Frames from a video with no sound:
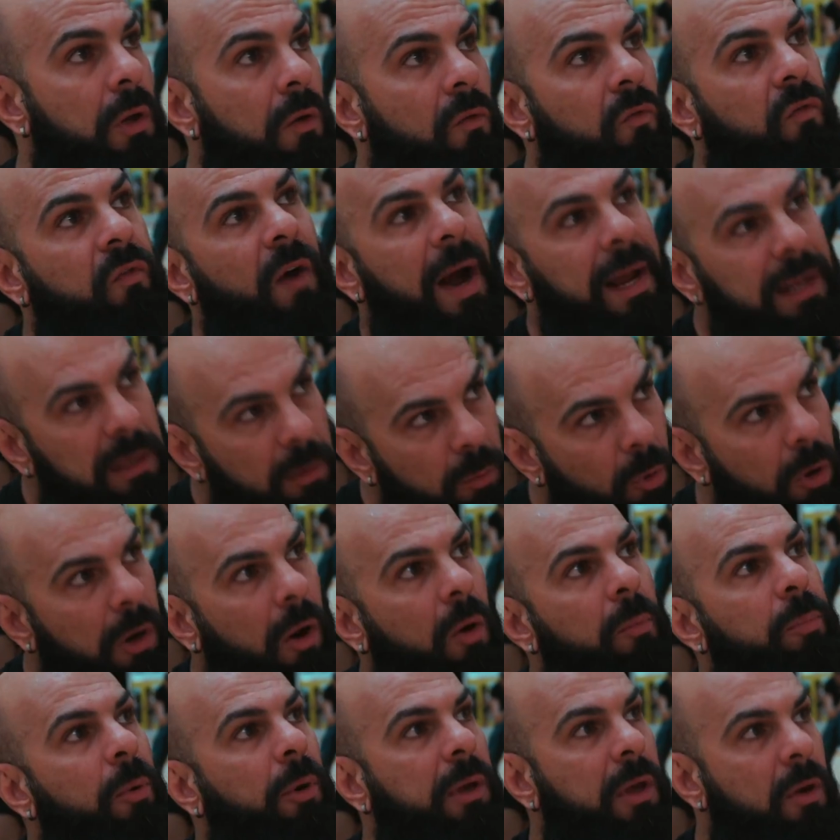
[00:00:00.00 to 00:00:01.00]
vai demorar
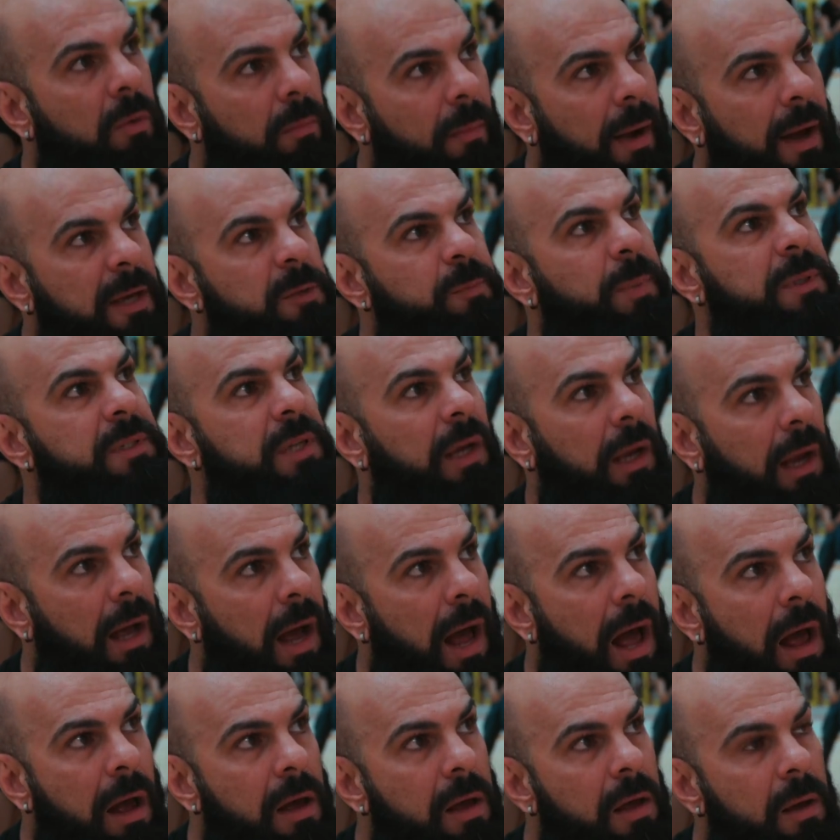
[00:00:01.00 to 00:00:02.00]
um pouquinho mais para
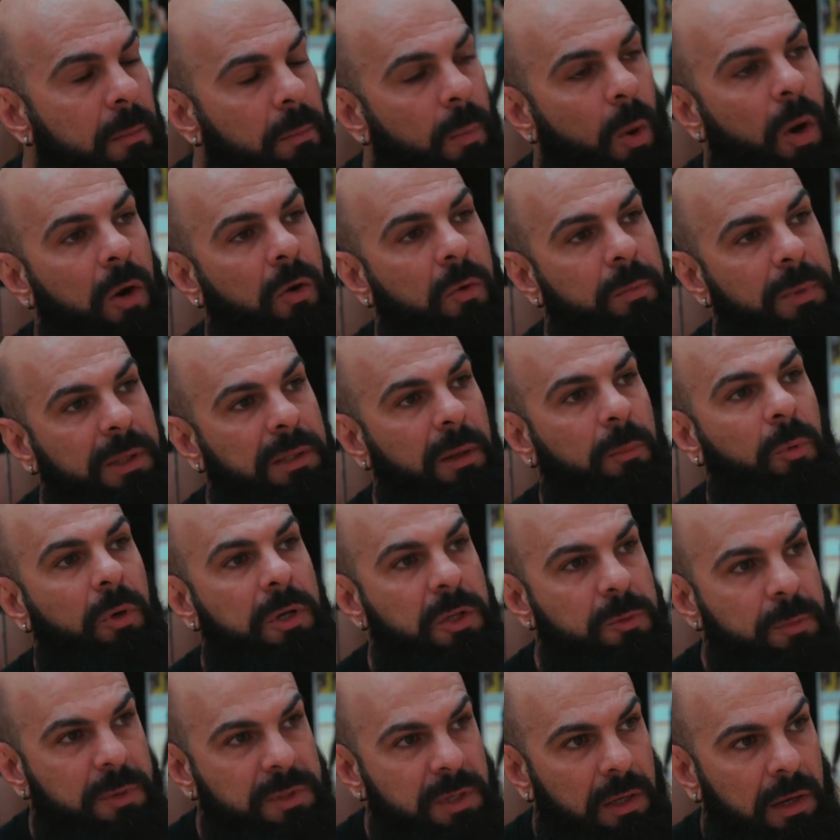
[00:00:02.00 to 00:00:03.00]
secar. Uma hora que o
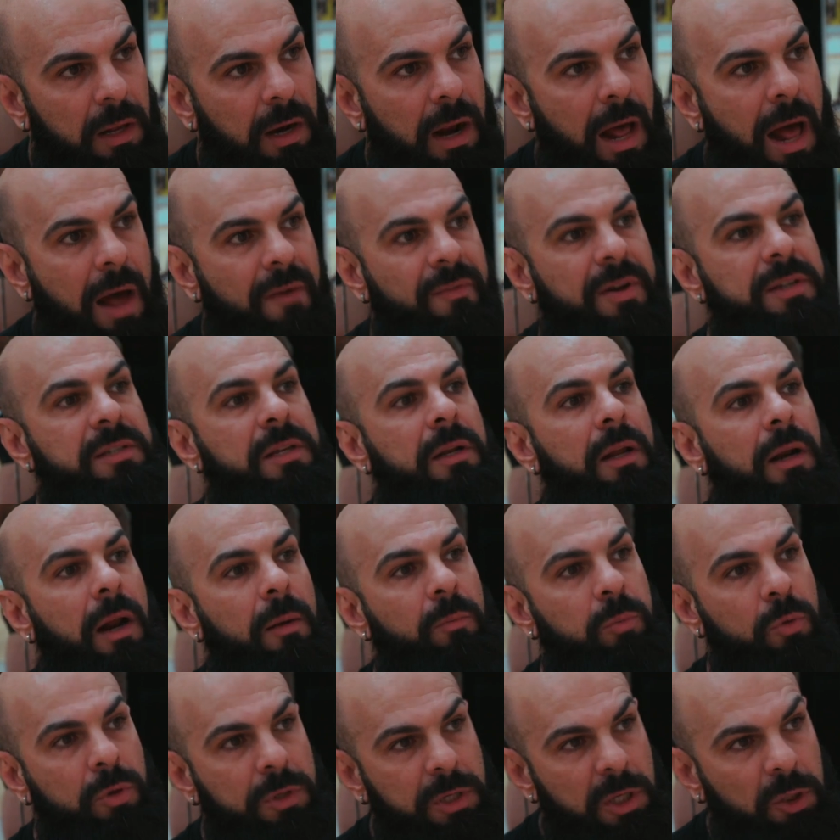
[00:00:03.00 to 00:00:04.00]
metabolismo acelerar, vai acelerar
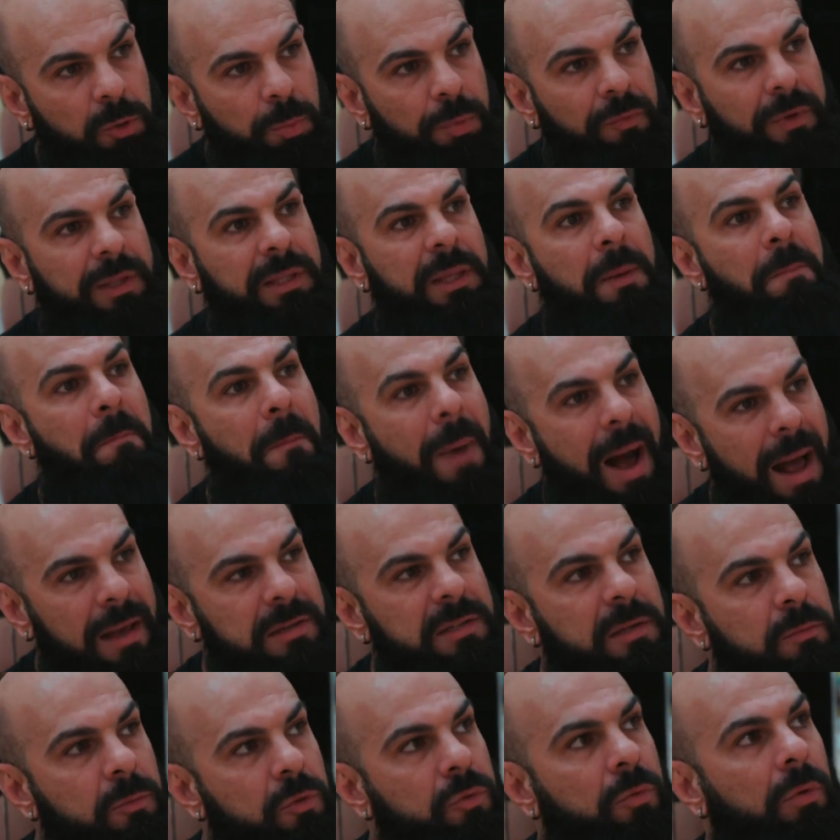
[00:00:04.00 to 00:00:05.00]
bonito, que vai ter
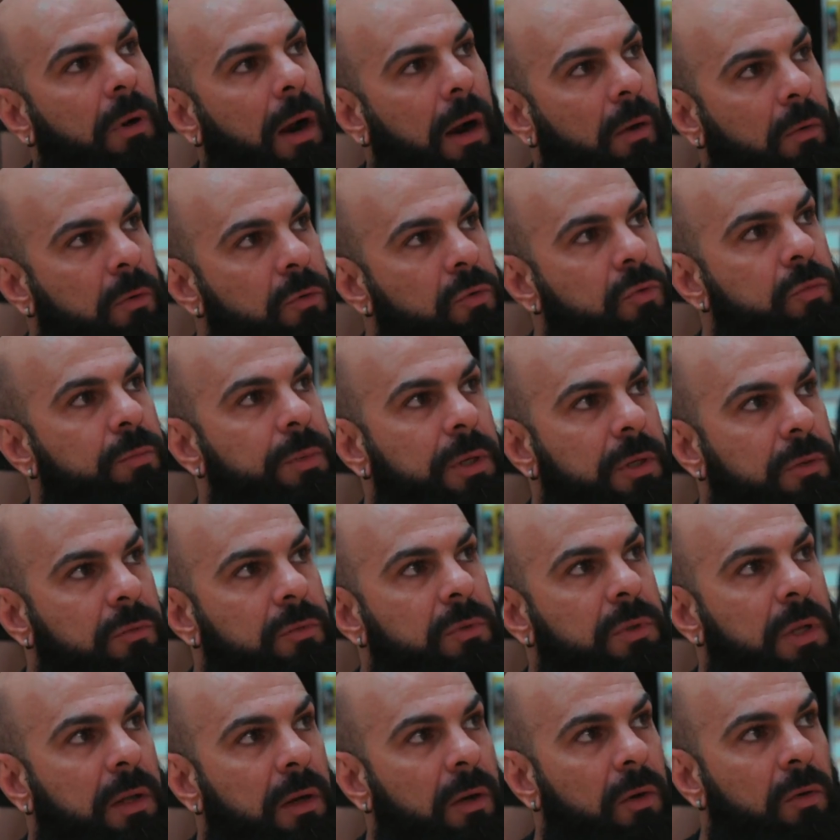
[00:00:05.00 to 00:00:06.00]
massa muscular consumindo,
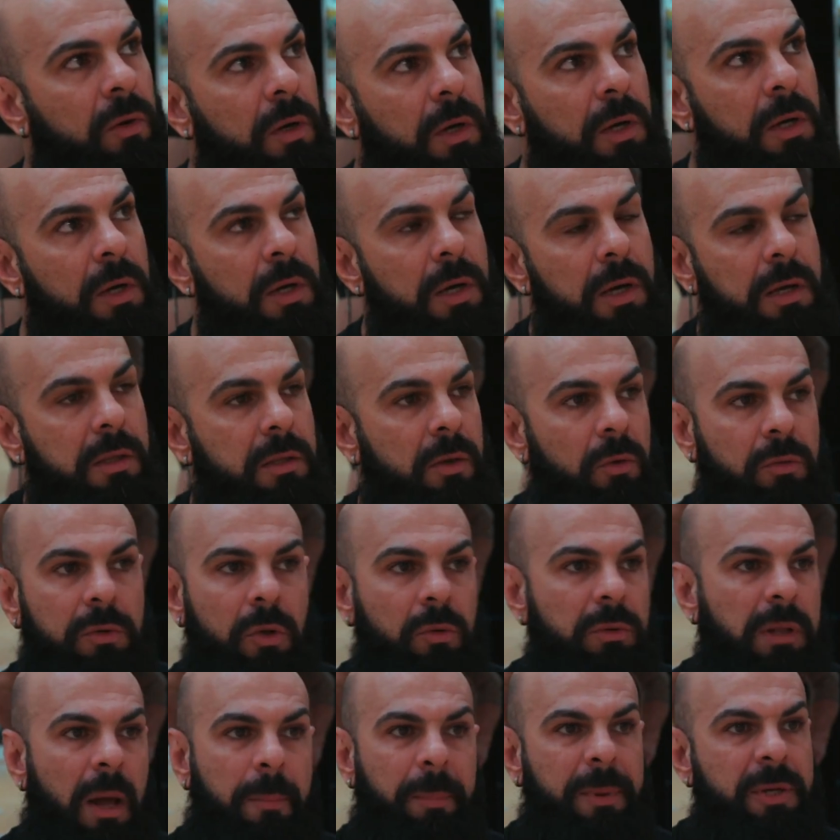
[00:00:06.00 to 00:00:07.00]
entendeu? Então
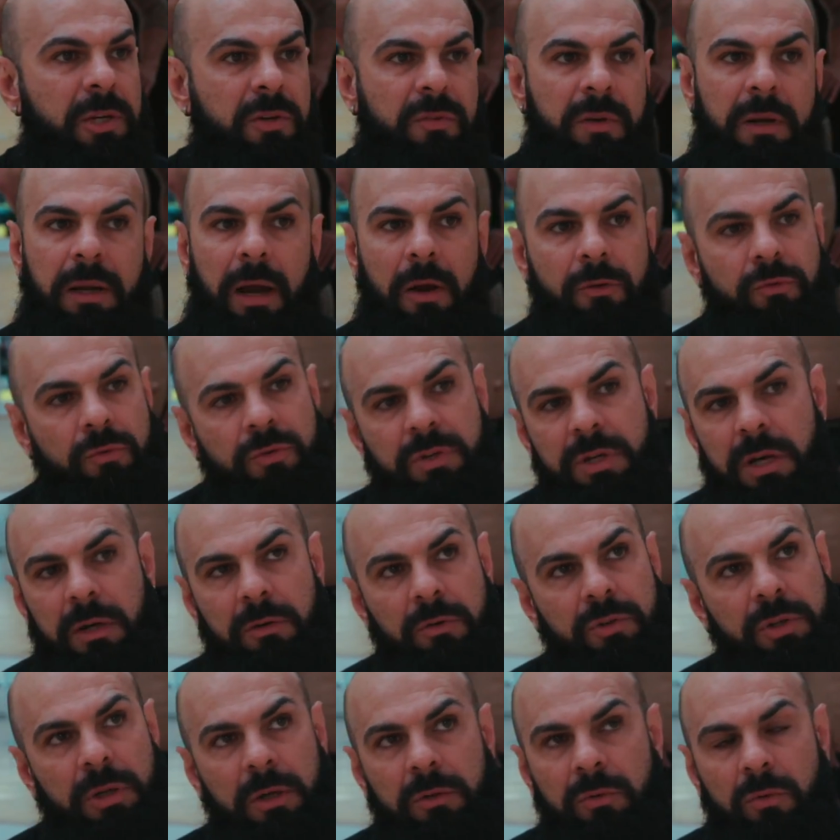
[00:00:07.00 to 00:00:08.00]
não dá pra gente ficar judiando
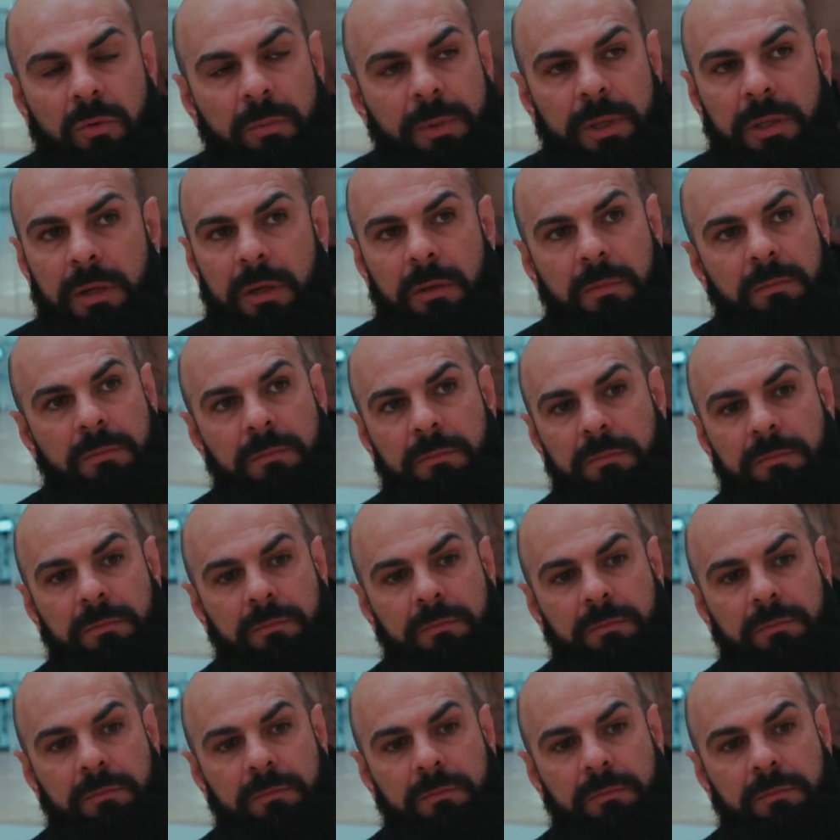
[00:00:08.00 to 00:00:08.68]
tirando uma comida. Coisa.